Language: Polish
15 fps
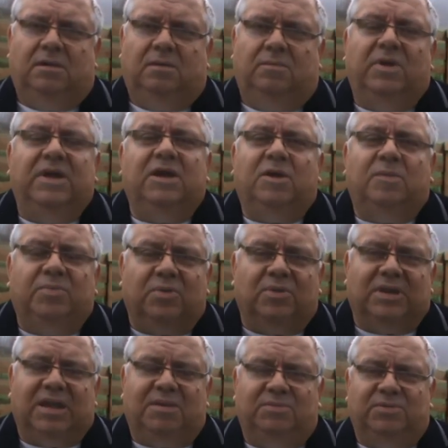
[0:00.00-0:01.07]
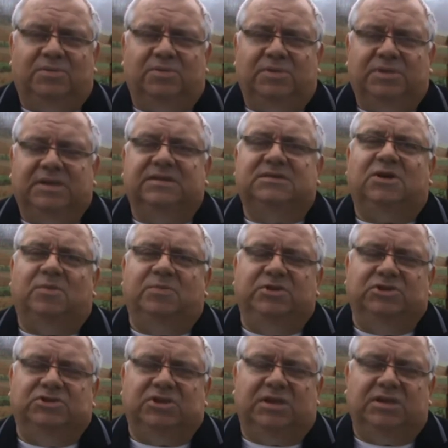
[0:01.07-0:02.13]
mojego programu jest
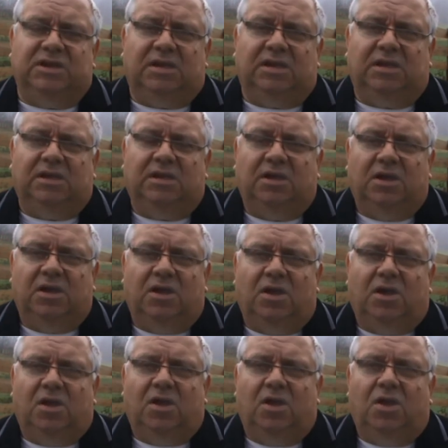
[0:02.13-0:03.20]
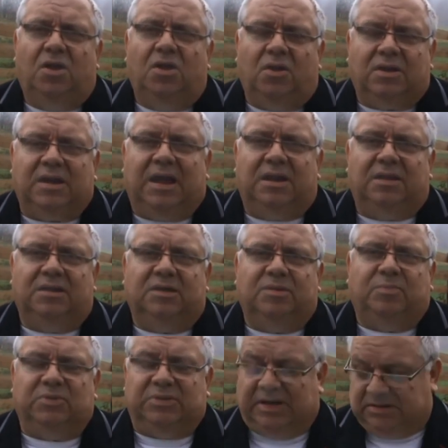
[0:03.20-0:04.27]
obniżenie lokalnych
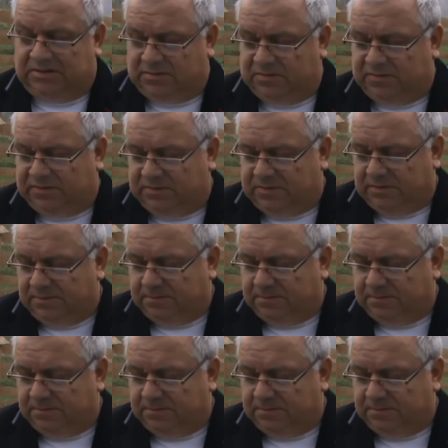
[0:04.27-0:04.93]
podatków.